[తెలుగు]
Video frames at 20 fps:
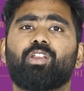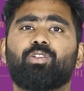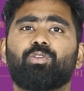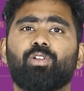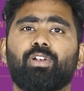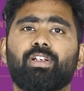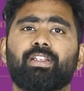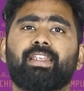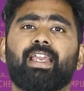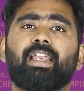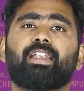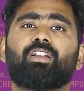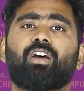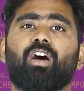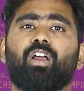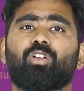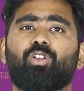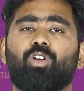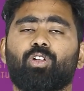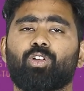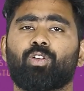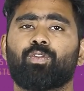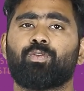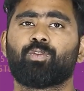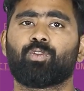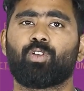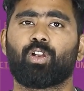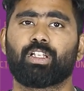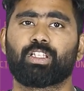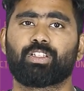యూ విల్ గెట్ అ లాట్ ఆఫ్
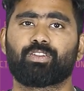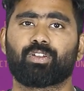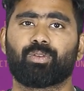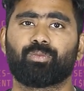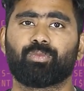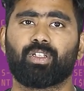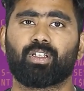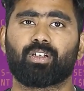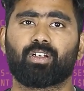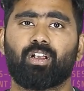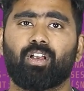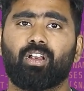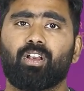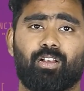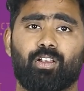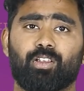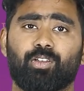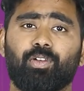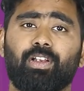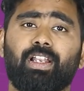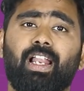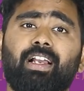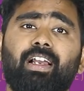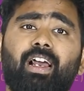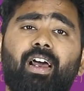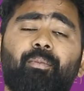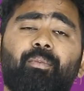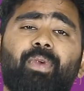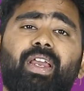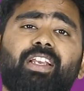నాలెడ్జ్ ఫ్రమ్ దేర్ సో
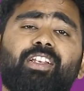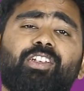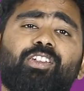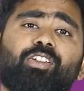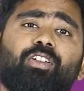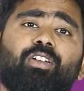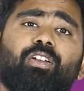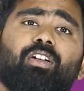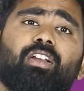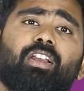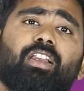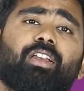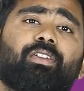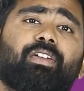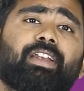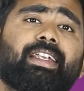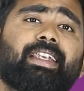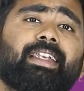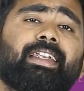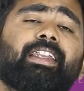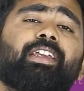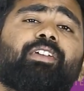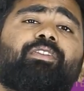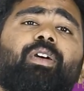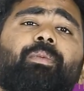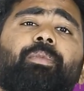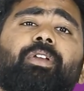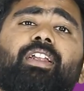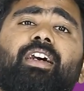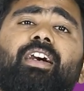ఇలాగా మేక్ ష్యూర్ యువర్ అటెండింగ్
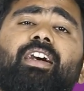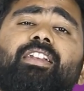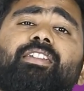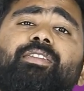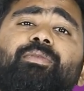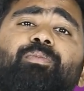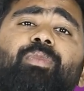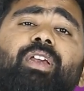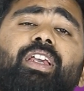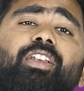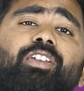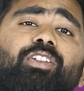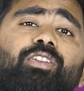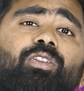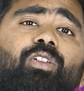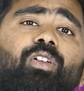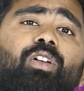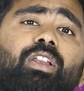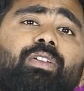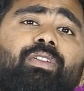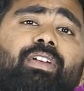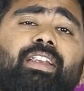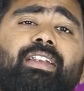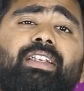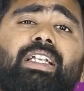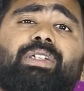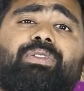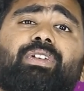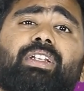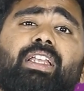వెబినార్స్ మేక్ ష్యూర్ యువర్
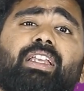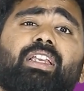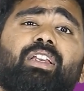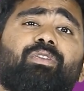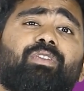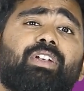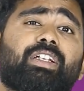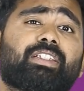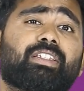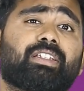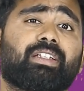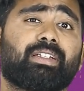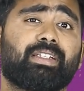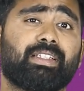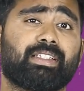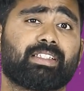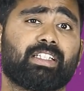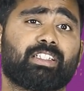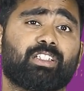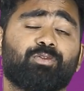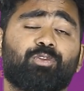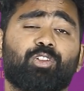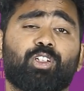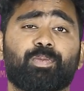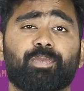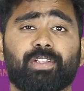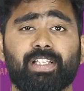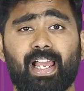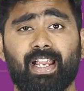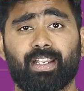నెట్వర్కింగ్ ఈవెంట్స్ డిస్కషన్
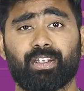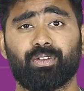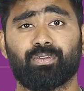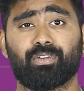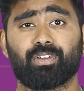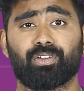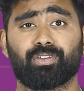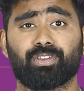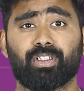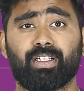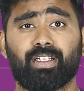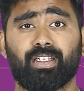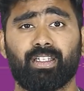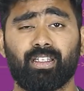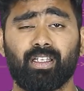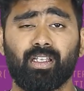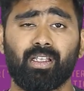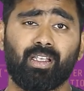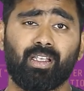ఫోరమ్స్లో యాక్టివ్గా ఉండండి